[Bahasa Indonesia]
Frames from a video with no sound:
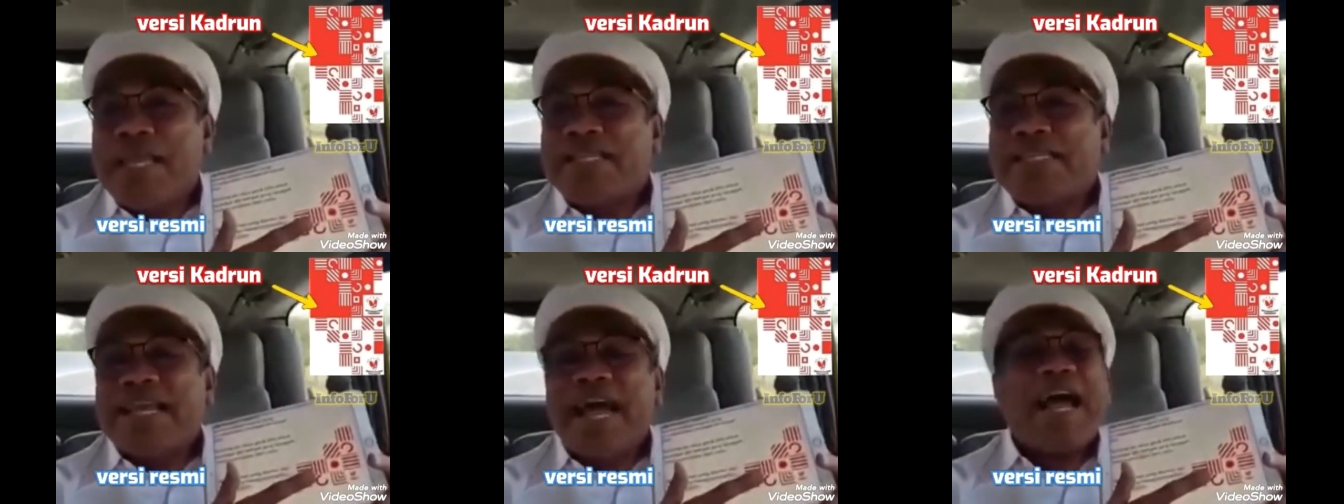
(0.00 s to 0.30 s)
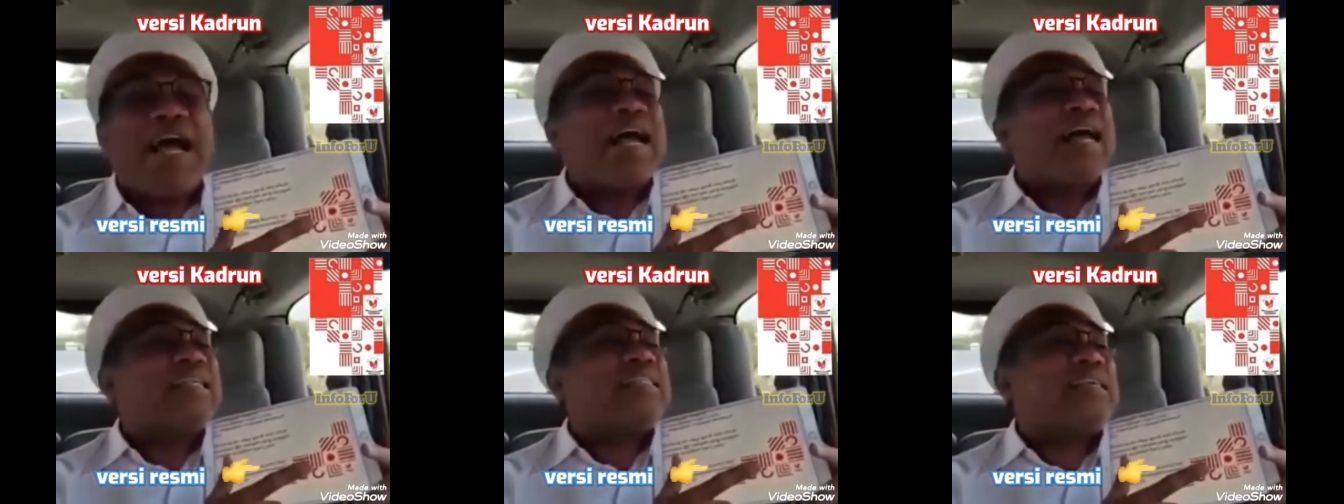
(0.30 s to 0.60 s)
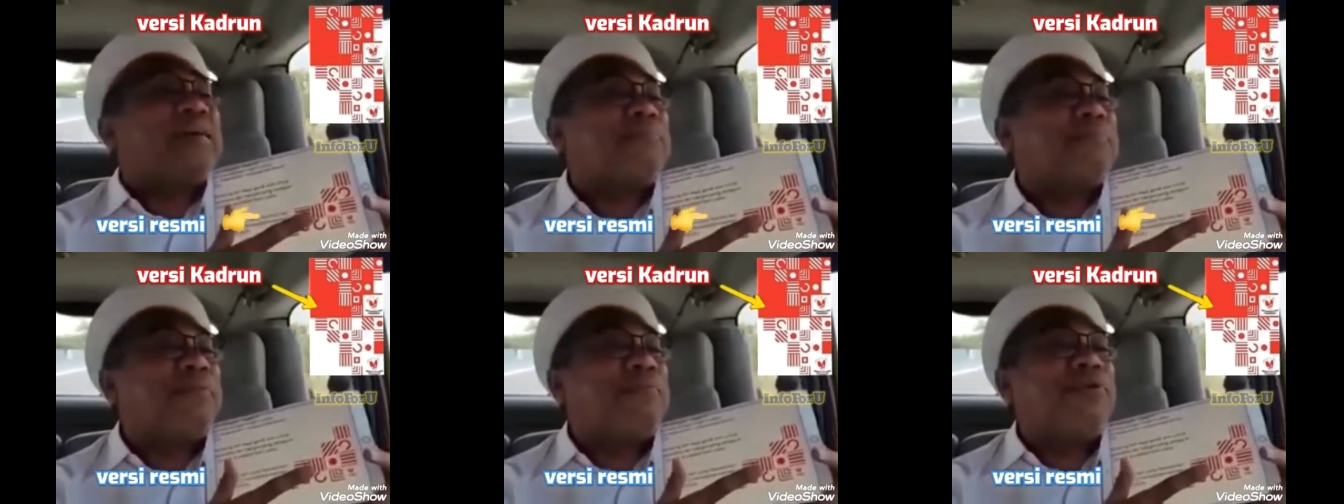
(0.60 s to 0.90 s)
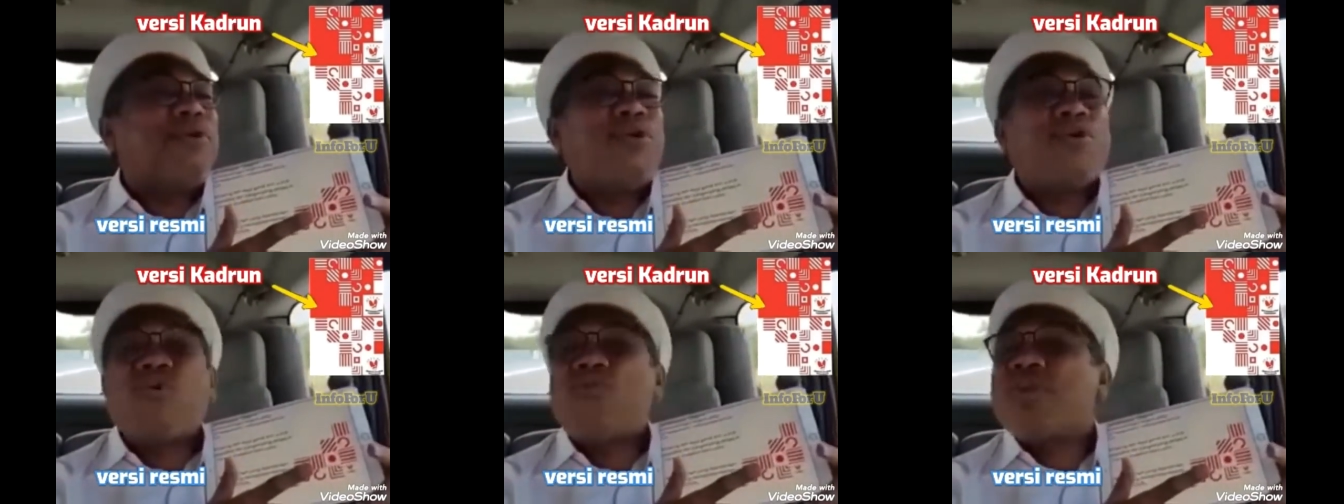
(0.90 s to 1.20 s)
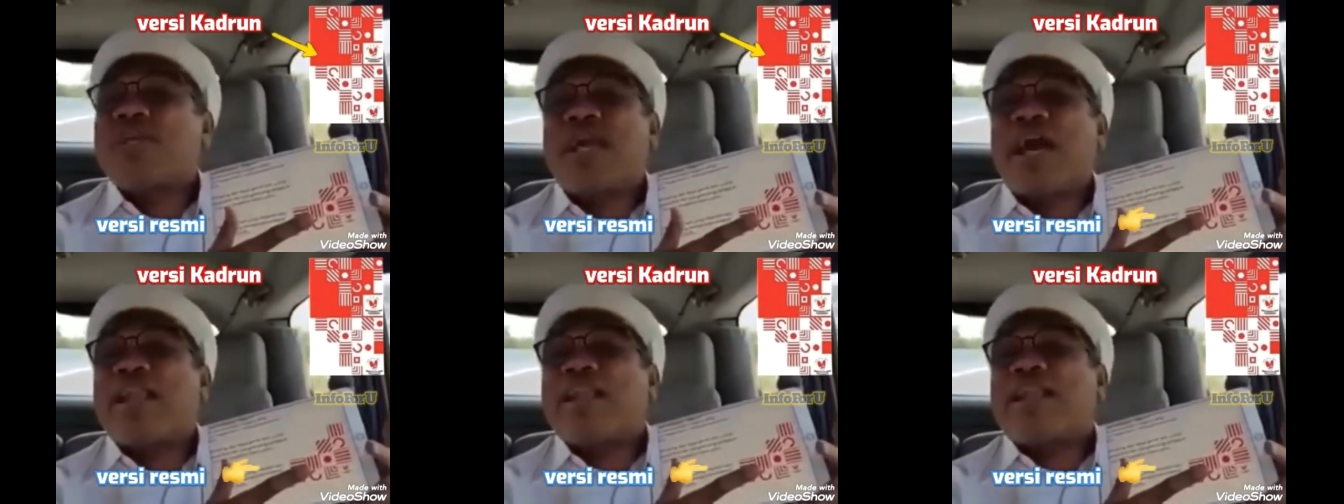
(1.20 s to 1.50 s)
jangan sampai
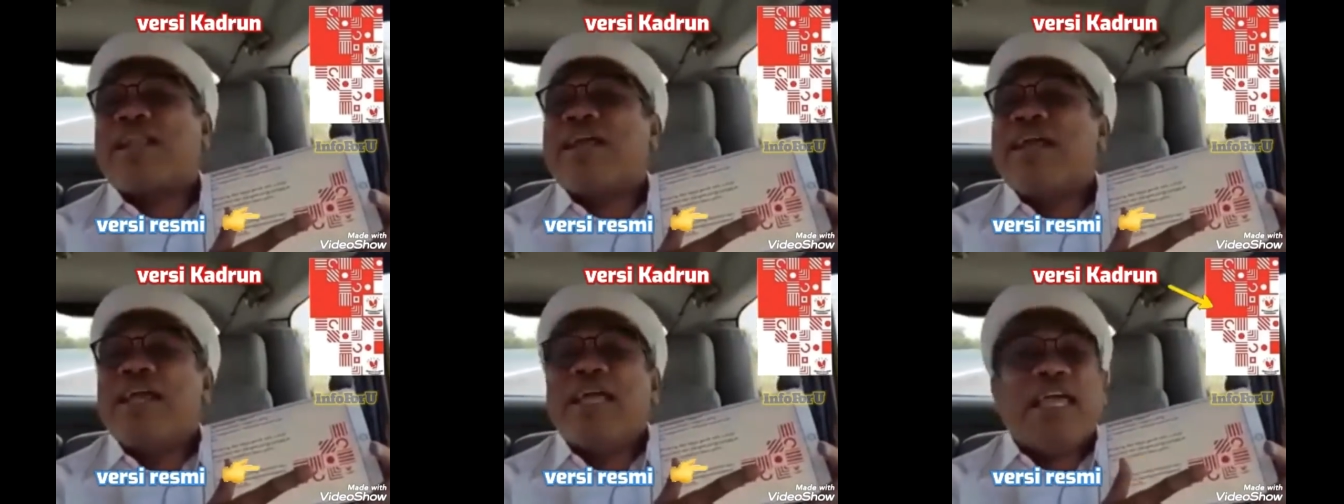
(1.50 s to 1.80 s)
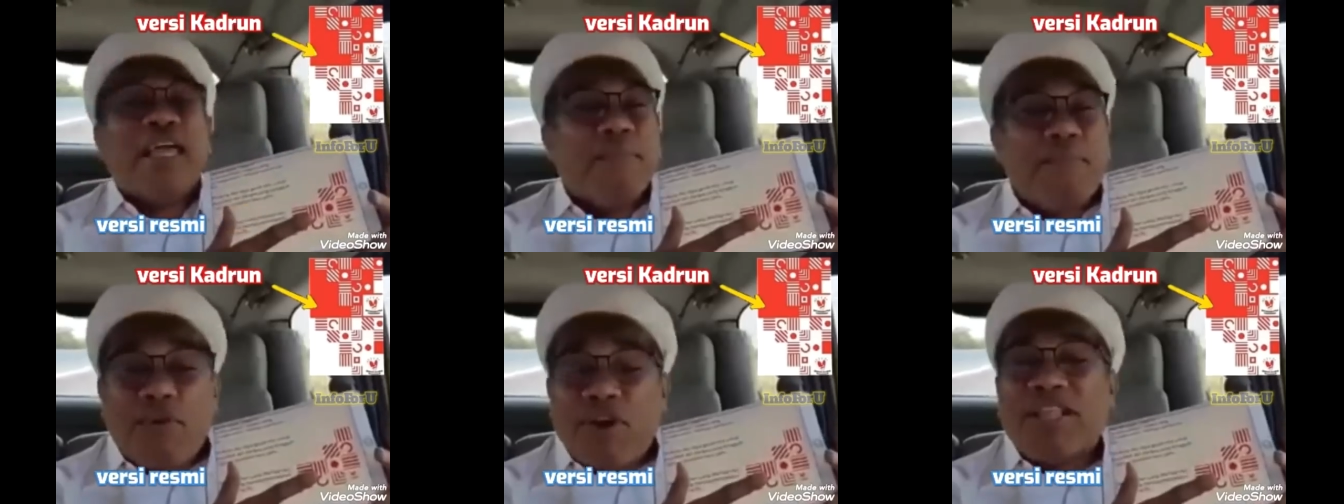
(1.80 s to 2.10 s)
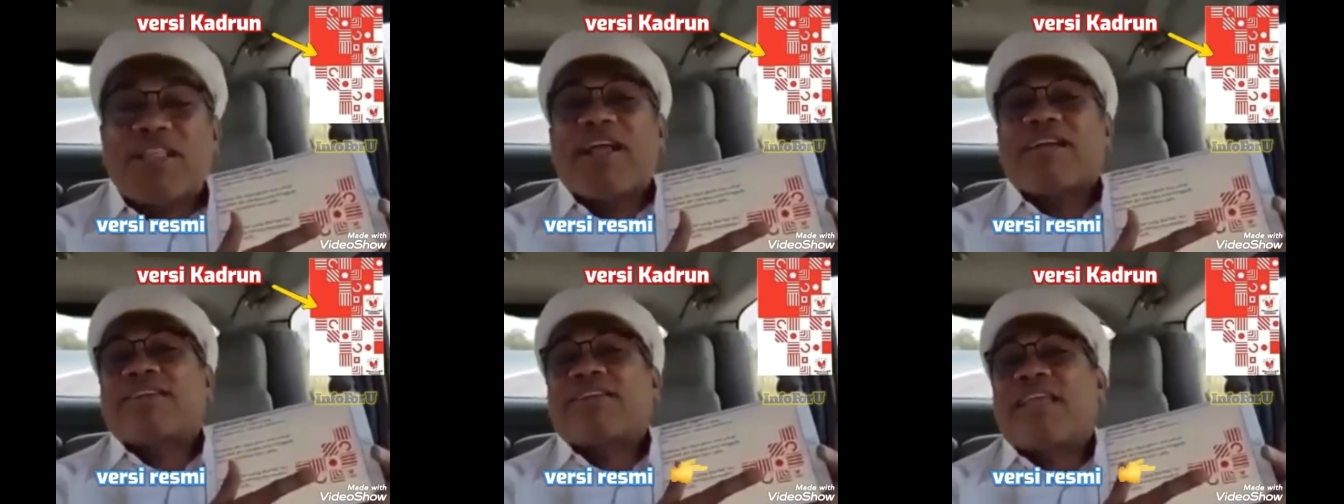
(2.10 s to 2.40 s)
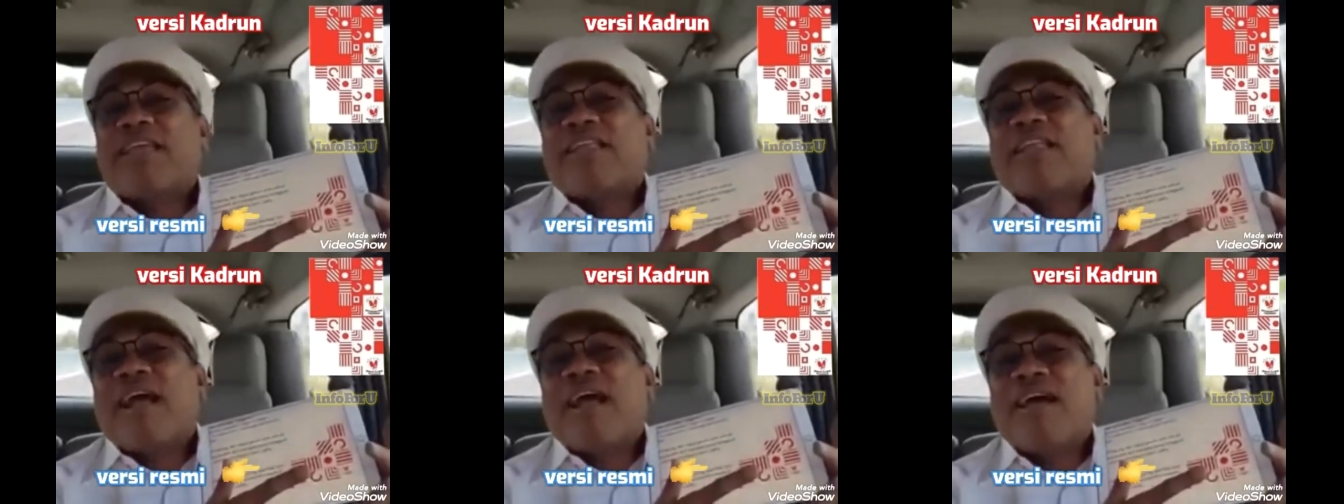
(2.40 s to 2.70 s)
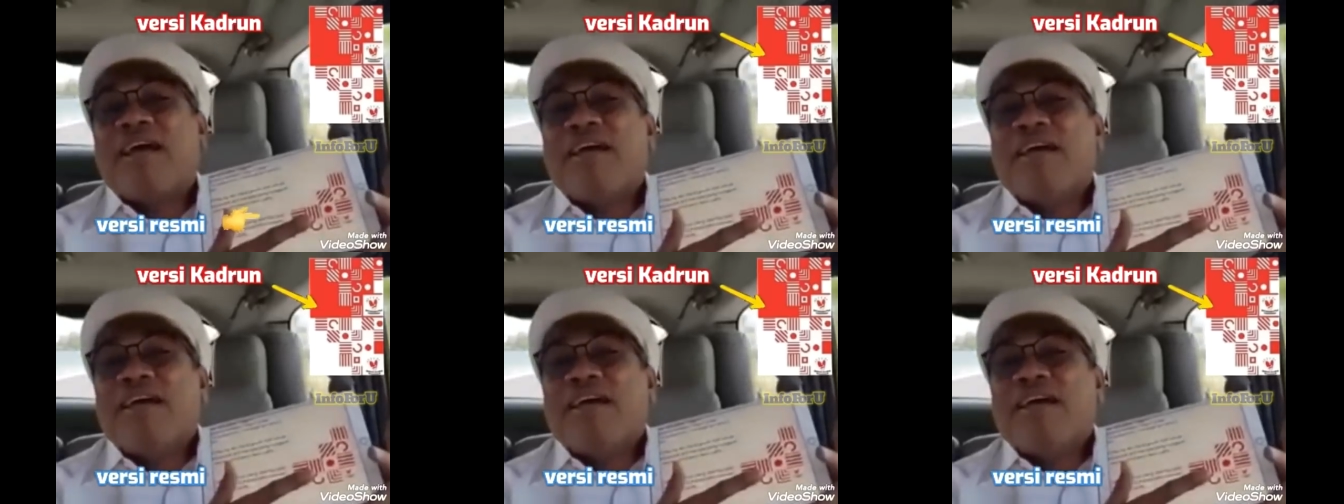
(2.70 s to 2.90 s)
menurunkan imunitas kita.